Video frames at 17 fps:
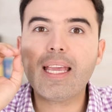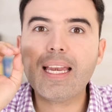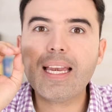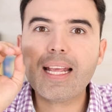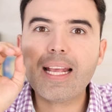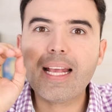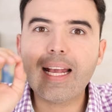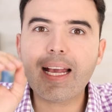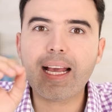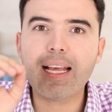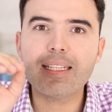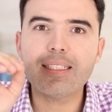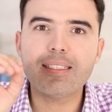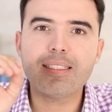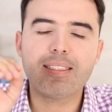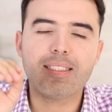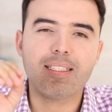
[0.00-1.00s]
El
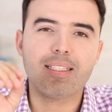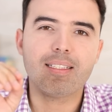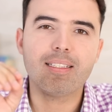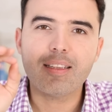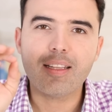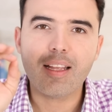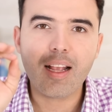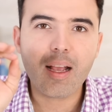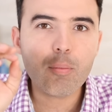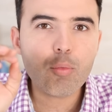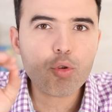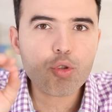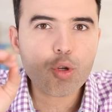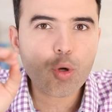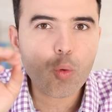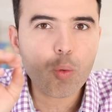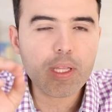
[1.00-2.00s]
cáncer. Tenga
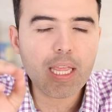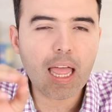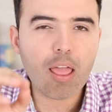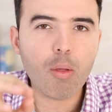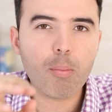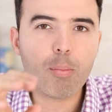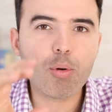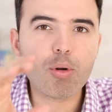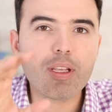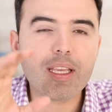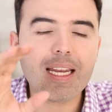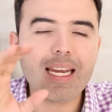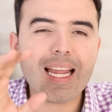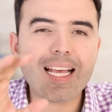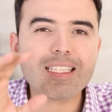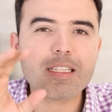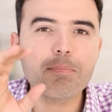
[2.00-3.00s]
mucho cuidado
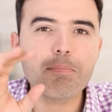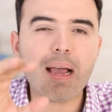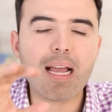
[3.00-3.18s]
porque las